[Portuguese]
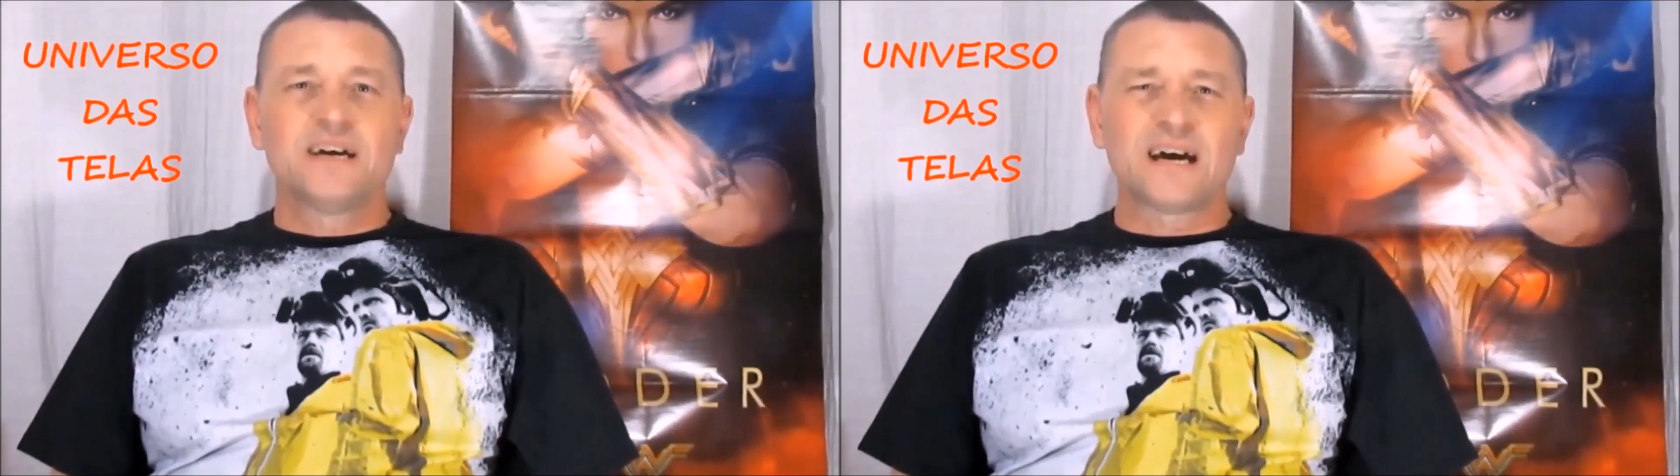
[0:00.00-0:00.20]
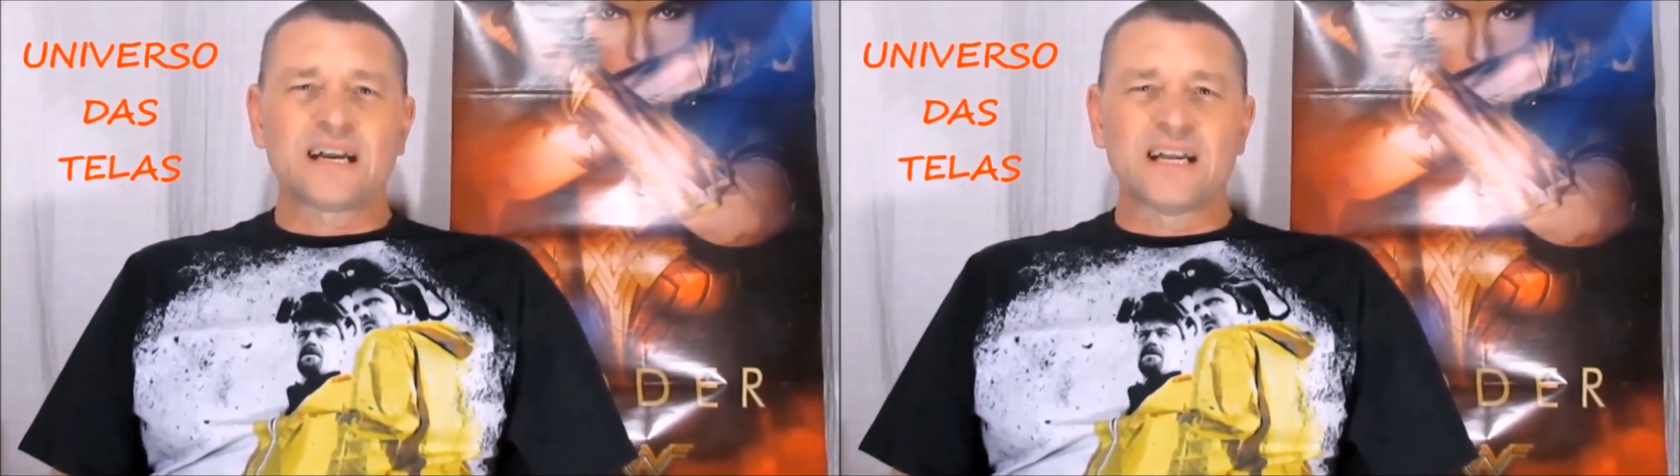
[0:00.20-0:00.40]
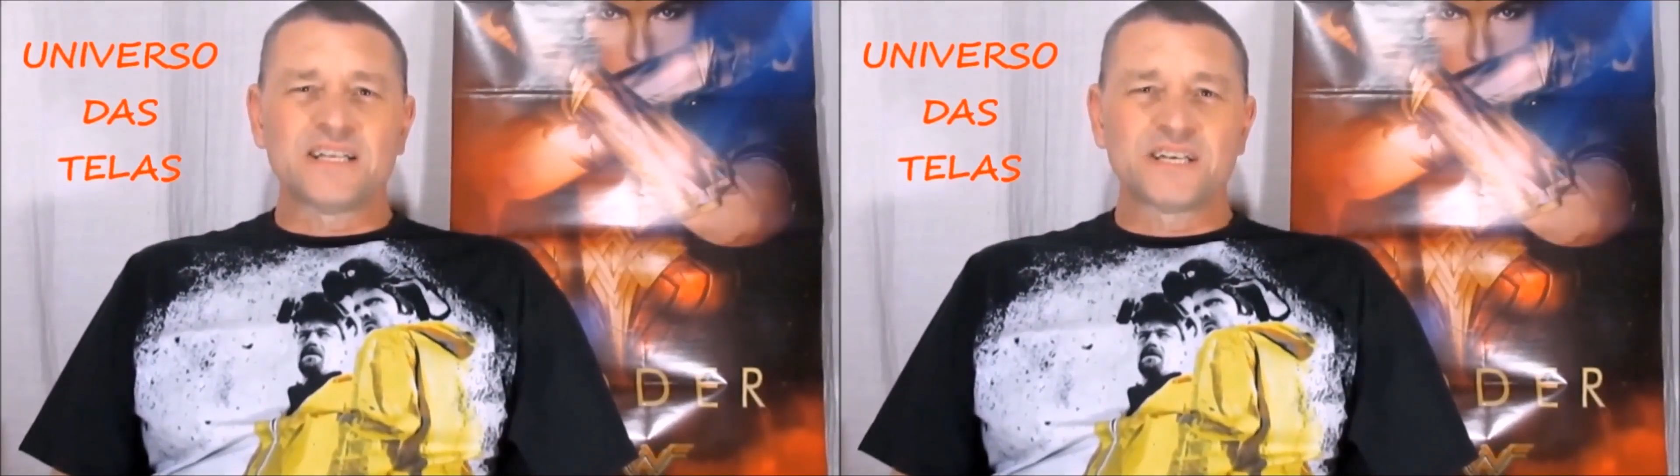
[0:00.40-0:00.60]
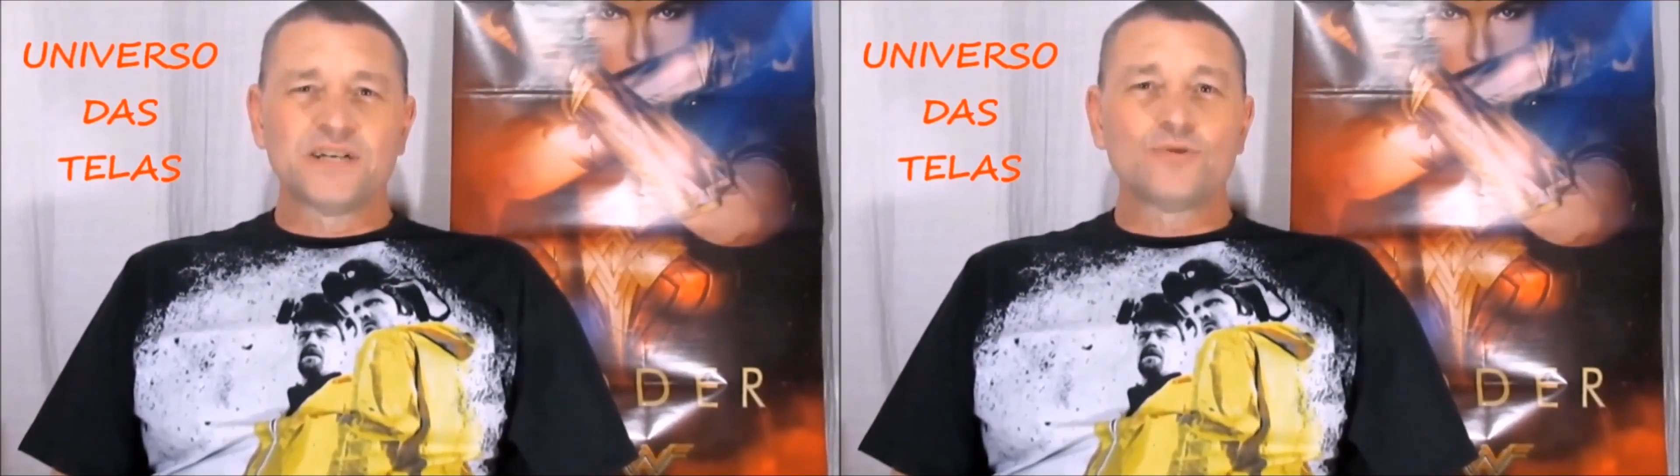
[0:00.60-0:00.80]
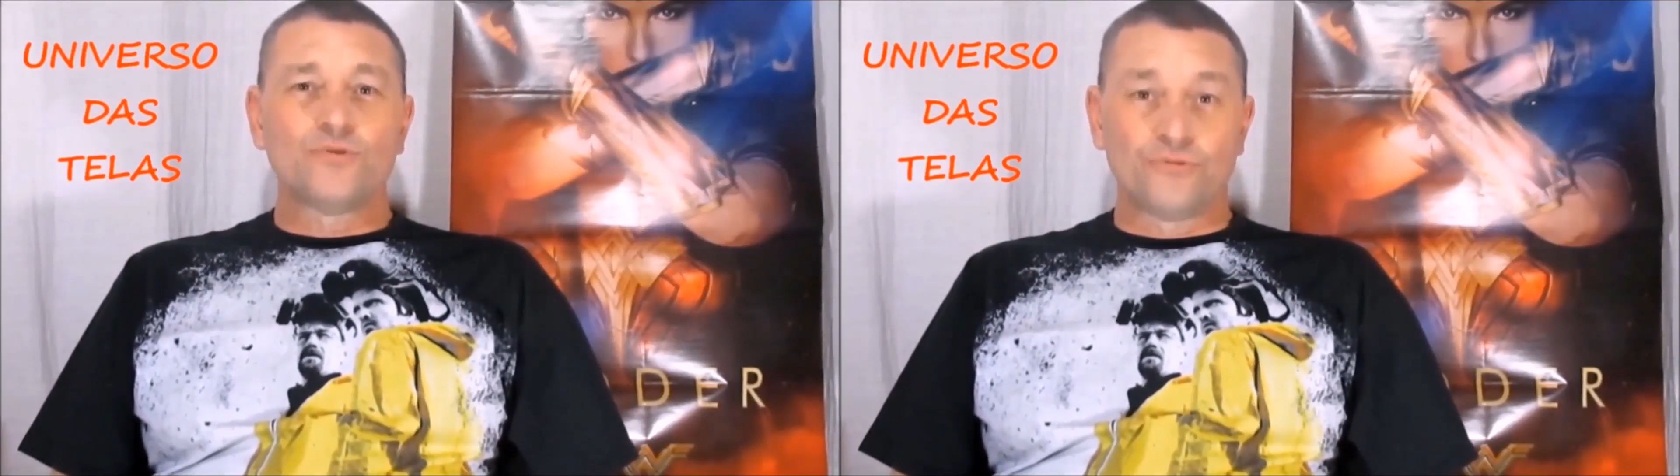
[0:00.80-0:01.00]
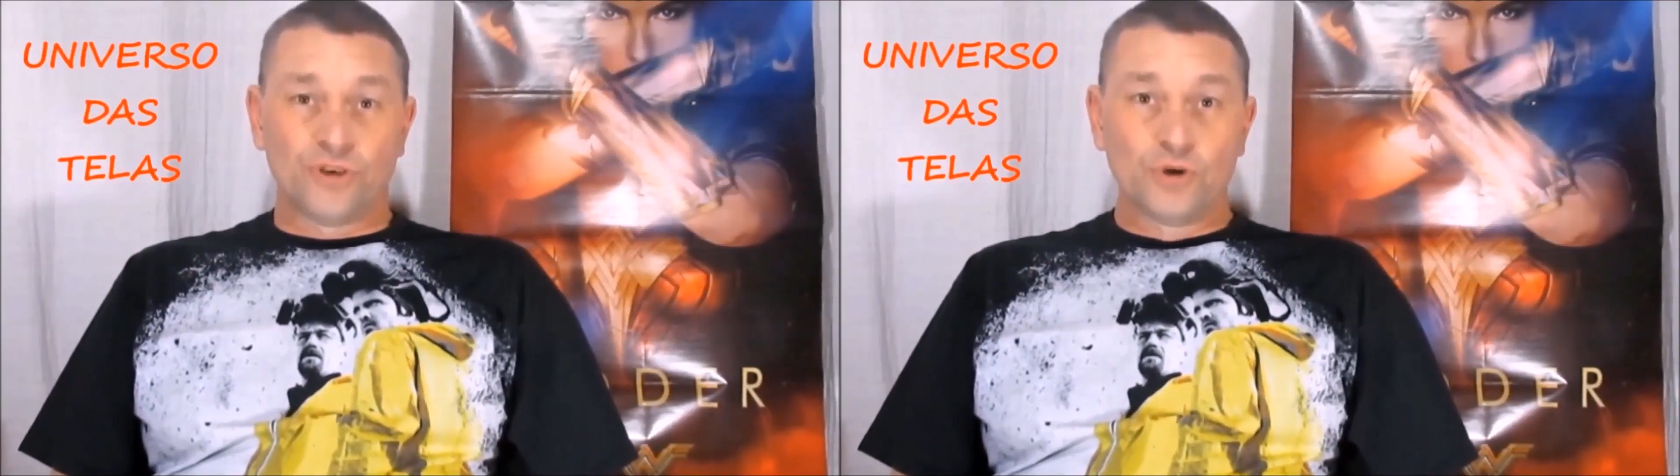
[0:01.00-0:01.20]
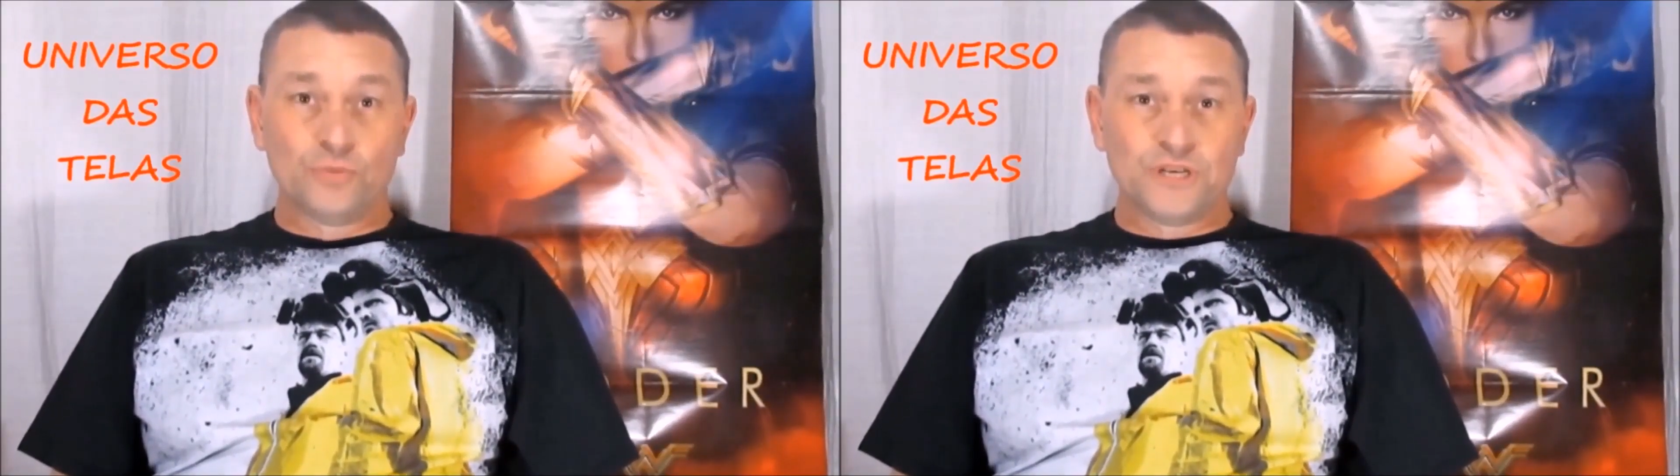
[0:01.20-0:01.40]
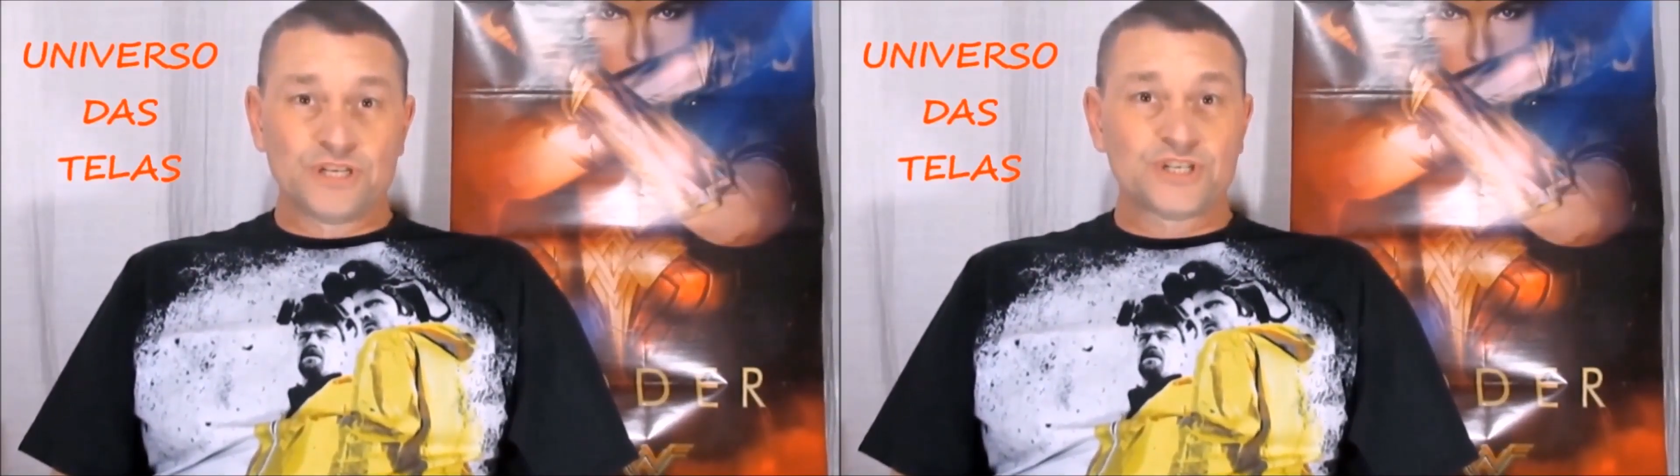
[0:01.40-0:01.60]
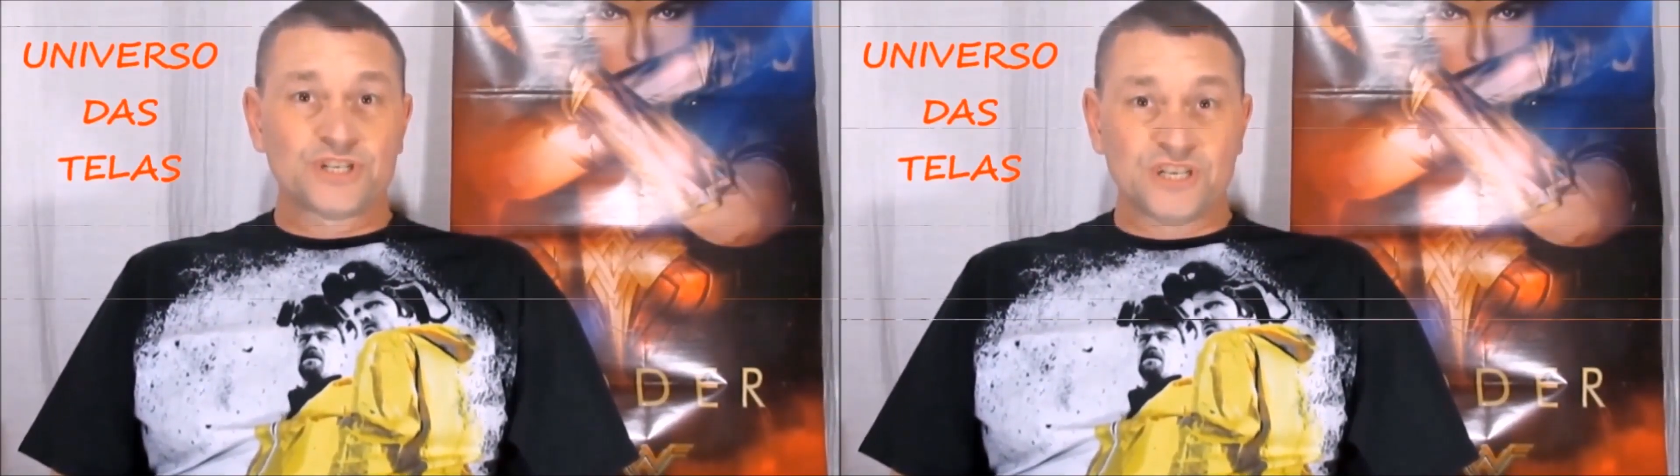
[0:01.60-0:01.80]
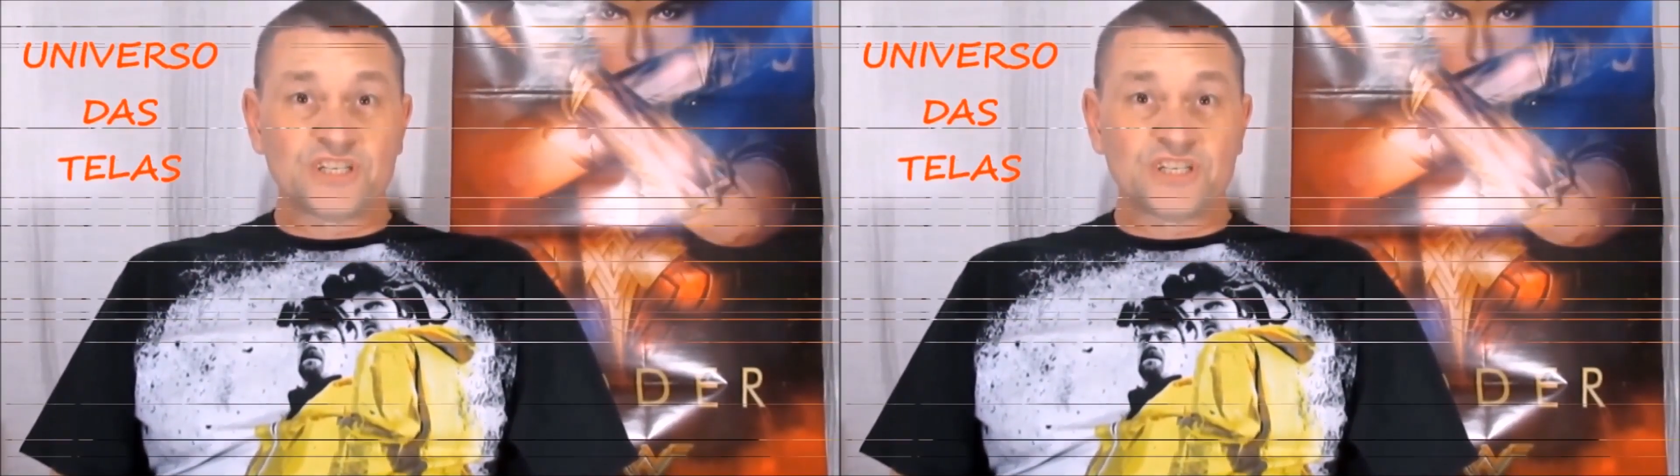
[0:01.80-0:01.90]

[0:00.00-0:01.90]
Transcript: analisando filmes e